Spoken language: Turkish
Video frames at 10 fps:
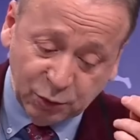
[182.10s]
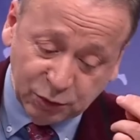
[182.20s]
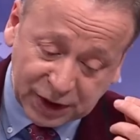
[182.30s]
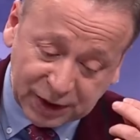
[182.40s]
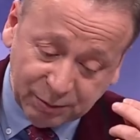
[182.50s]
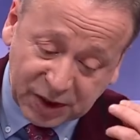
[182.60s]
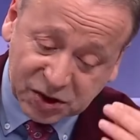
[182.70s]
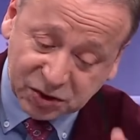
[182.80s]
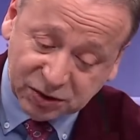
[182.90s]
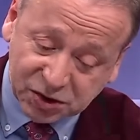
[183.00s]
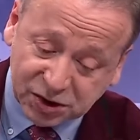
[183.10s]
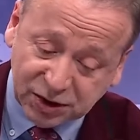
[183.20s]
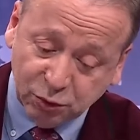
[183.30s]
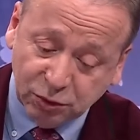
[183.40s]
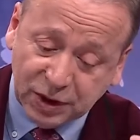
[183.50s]
ödeyelim. 5 yıl
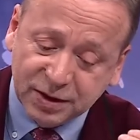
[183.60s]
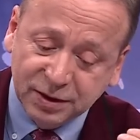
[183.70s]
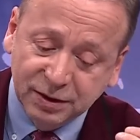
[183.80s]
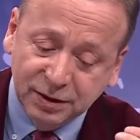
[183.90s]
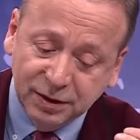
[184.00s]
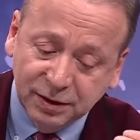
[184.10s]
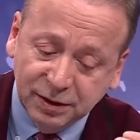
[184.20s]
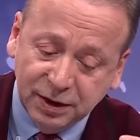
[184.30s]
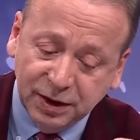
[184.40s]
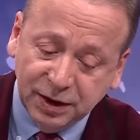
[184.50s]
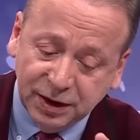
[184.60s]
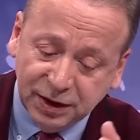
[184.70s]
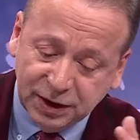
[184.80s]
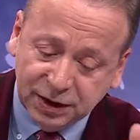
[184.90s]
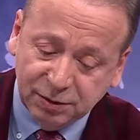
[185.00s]
içinde diyorlar. Hmm. E, ee,
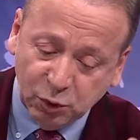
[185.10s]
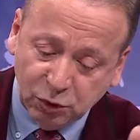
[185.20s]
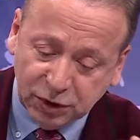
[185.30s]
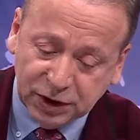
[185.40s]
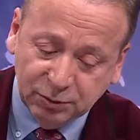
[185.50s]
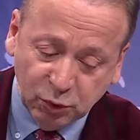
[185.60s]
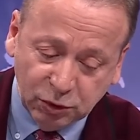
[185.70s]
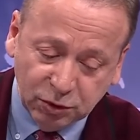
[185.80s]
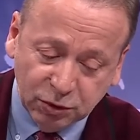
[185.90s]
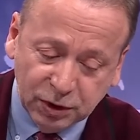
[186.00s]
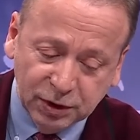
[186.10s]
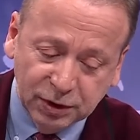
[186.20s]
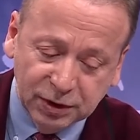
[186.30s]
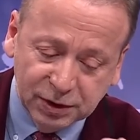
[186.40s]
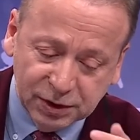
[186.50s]
7 milyon 7 milyon euro
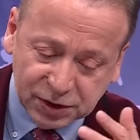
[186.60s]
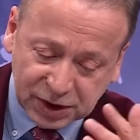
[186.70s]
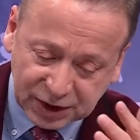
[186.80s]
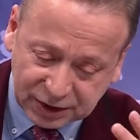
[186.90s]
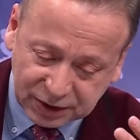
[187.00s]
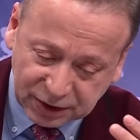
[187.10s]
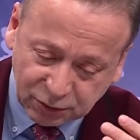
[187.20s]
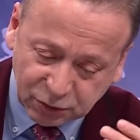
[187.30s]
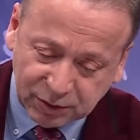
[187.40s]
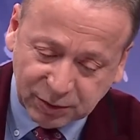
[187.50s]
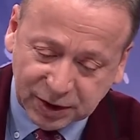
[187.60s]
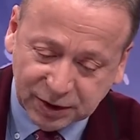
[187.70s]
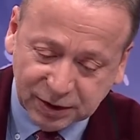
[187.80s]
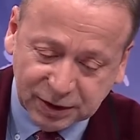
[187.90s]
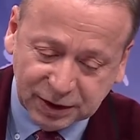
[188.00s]
şeklinde ödemeyi
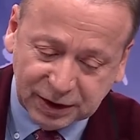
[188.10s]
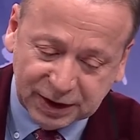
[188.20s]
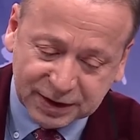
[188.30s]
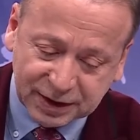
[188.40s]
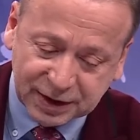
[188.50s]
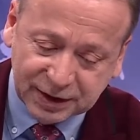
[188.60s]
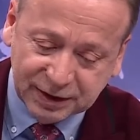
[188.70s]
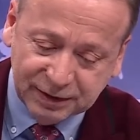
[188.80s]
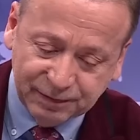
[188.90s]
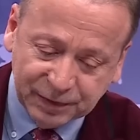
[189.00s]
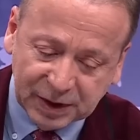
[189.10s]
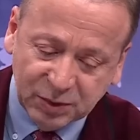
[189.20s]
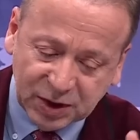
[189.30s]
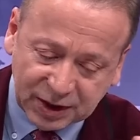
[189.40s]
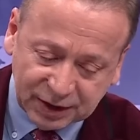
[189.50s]
e, Galatasaray'a
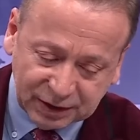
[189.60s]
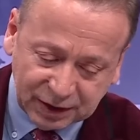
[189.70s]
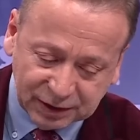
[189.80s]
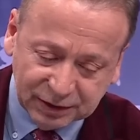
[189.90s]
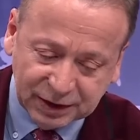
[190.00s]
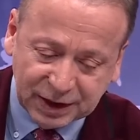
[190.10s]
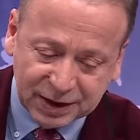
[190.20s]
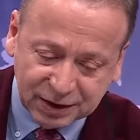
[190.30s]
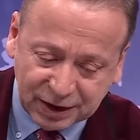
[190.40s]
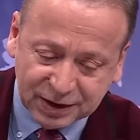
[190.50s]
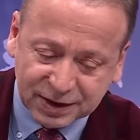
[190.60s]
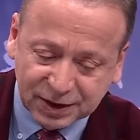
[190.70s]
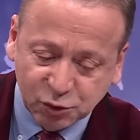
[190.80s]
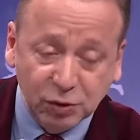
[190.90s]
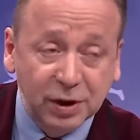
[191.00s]
bir garanti altında. Yani
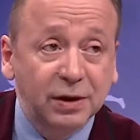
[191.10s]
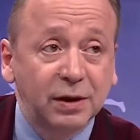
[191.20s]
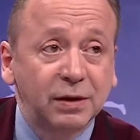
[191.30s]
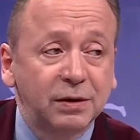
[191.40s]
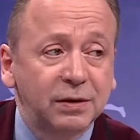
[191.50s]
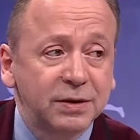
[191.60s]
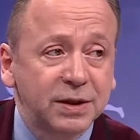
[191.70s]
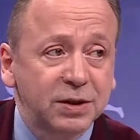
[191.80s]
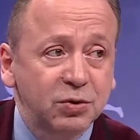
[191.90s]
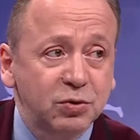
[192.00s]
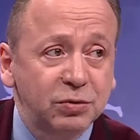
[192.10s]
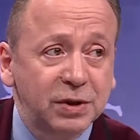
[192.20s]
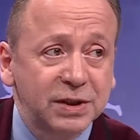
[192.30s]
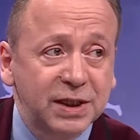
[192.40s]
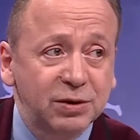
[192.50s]
Galatasaray şu anda sezon
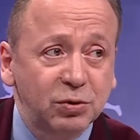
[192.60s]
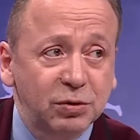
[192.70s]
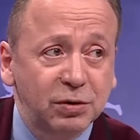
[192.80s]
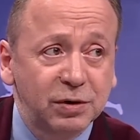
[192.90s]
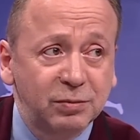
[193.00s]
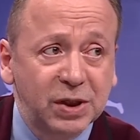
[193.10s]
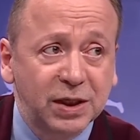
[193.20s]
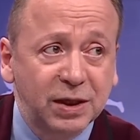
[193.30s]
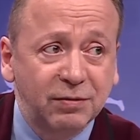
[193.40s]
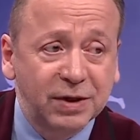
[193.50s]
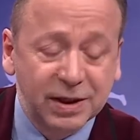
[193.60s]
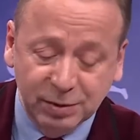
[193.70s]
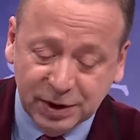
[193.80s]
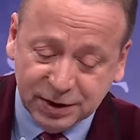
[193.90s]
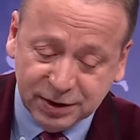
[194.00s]
sonunda Zaniolo'yu Milan'a
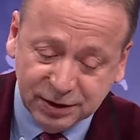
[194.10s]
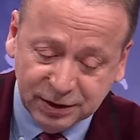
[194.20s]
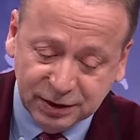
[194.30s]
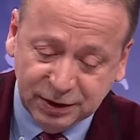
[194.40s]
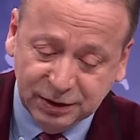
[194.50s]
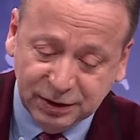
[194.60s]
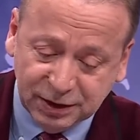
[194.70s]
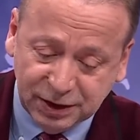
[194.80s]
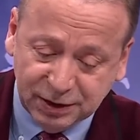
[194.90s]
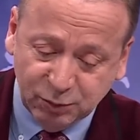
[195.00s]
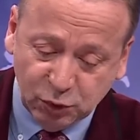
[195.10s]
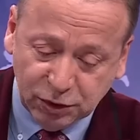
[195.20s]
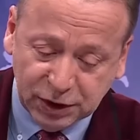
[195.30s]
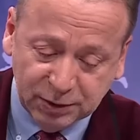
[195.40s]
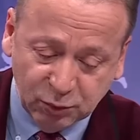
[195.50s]
verebilir. Yıllık 7 milyon
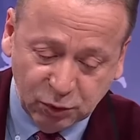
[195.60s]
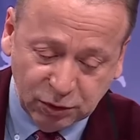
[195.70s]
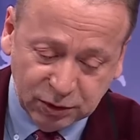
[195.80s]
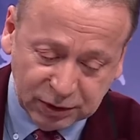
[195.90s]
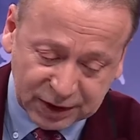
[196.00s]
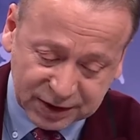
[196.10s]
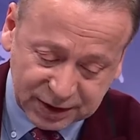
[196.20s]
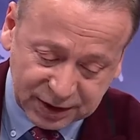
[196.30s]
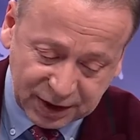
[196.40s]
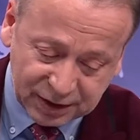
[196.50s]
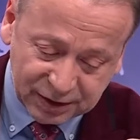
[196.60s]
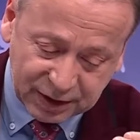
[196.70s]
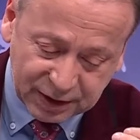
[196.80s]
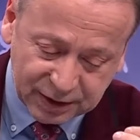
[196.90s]
7 milyon taksitler halinde.